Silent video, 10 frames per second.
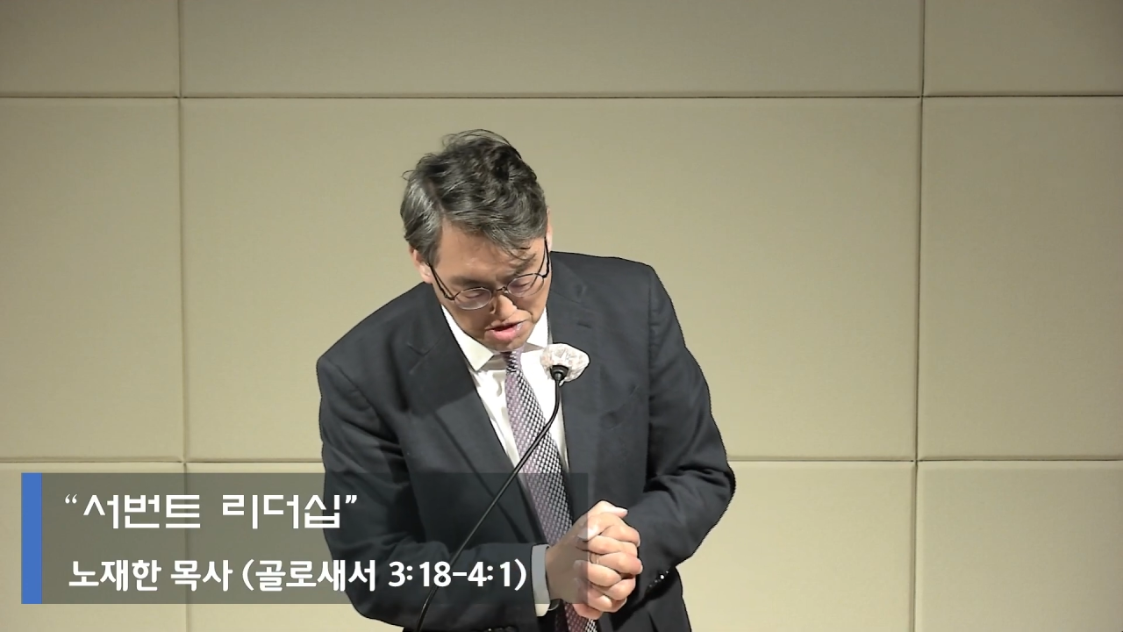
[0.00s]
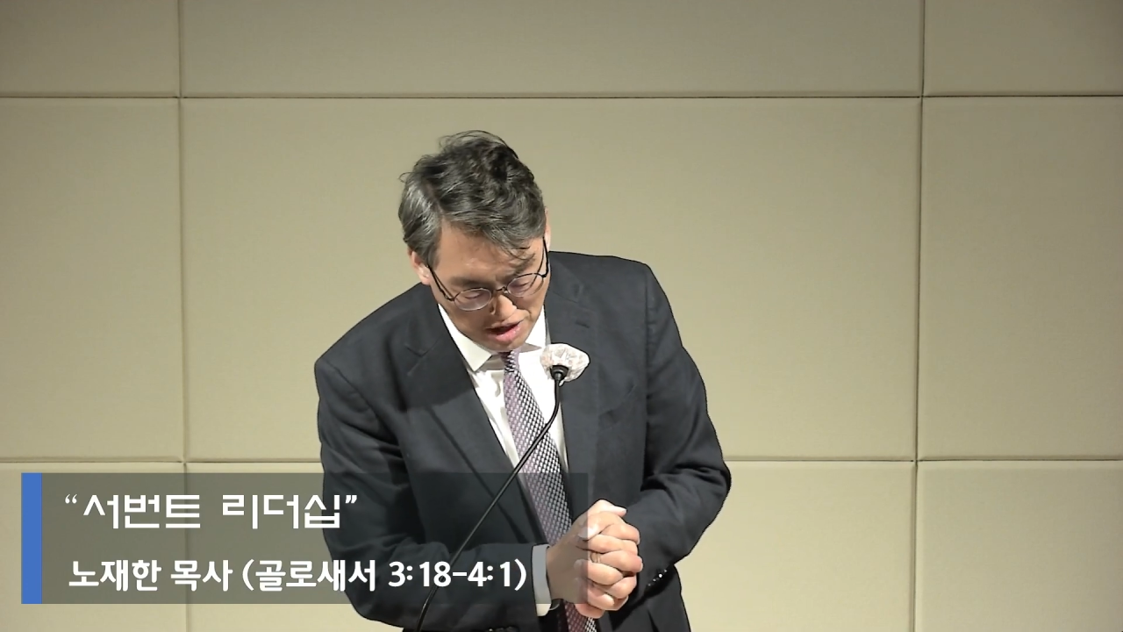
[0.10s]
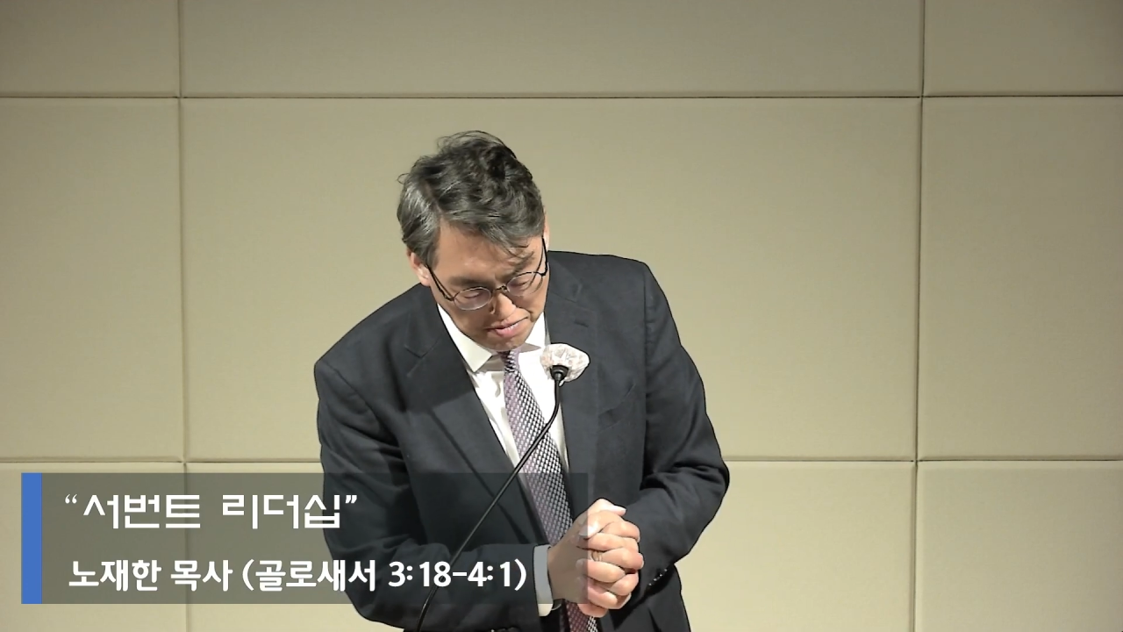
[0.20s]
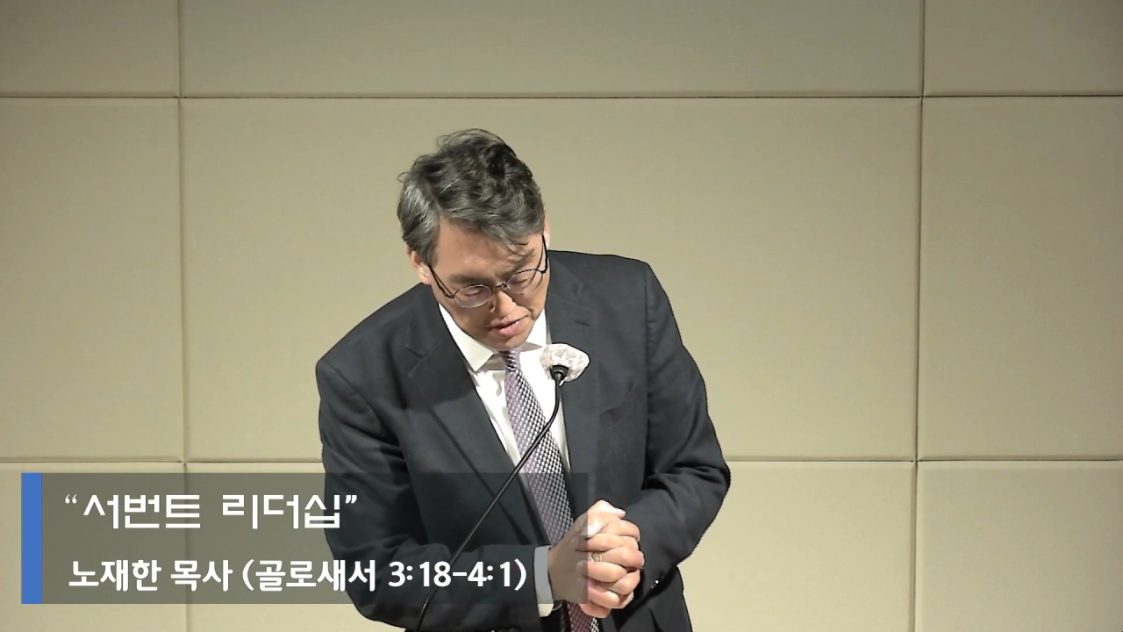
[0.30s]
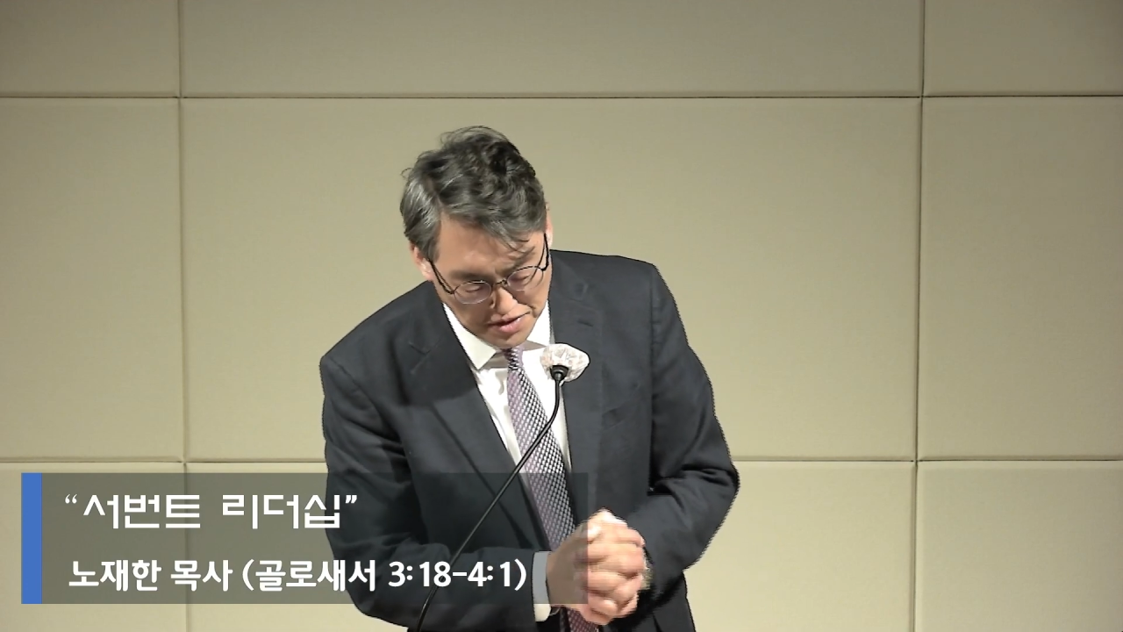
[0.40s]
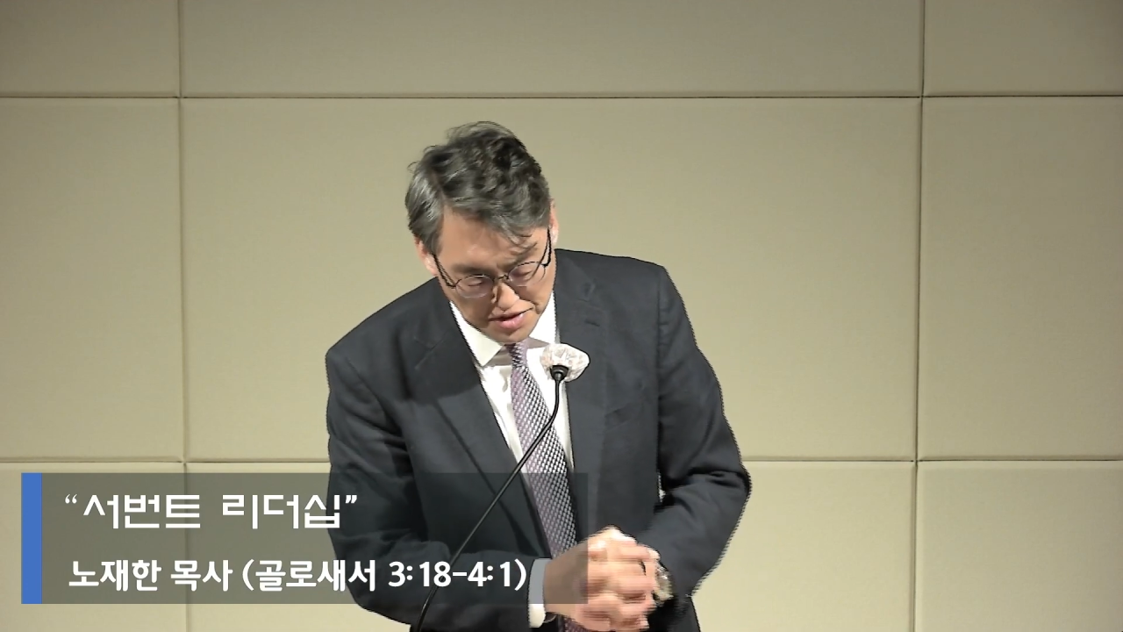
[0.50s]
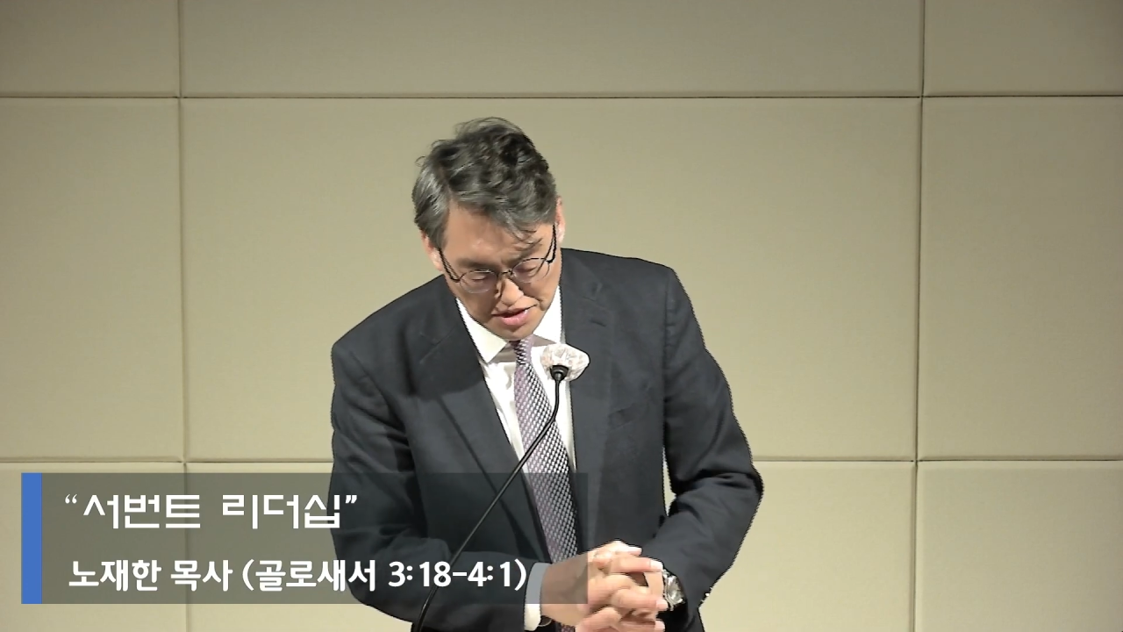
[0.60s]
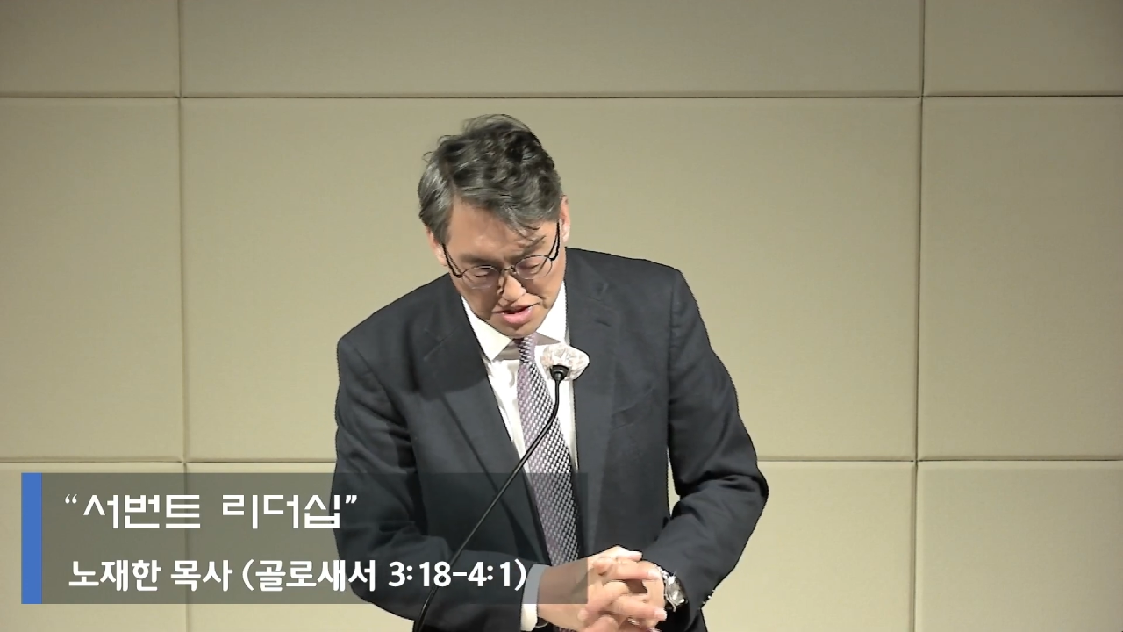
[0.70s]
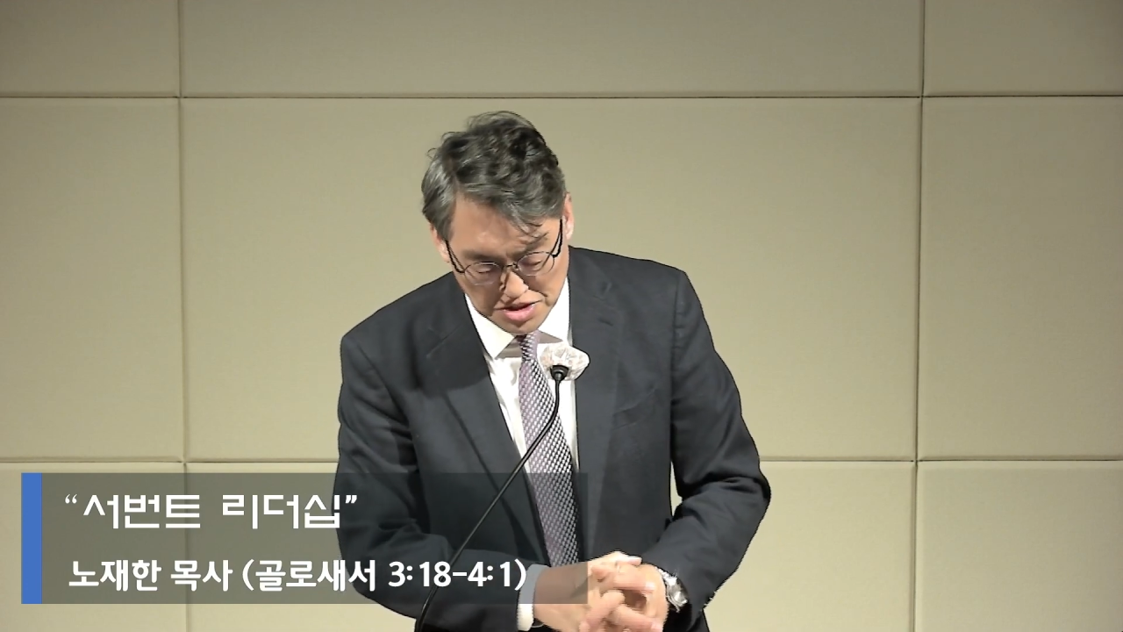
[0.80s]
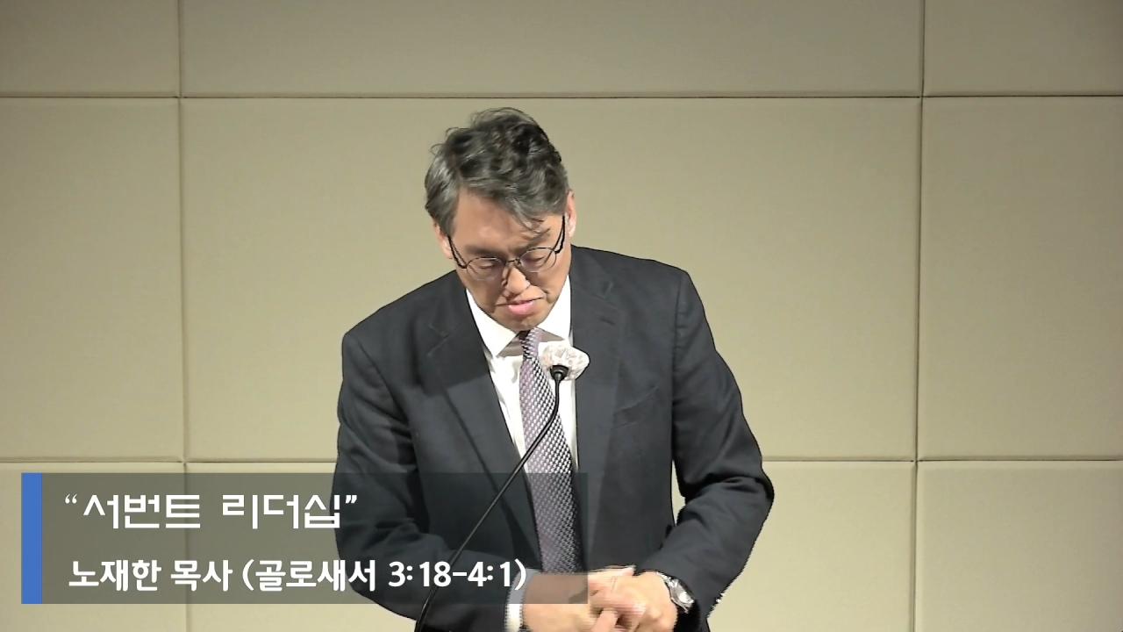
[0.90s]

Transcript: 남편은 그래서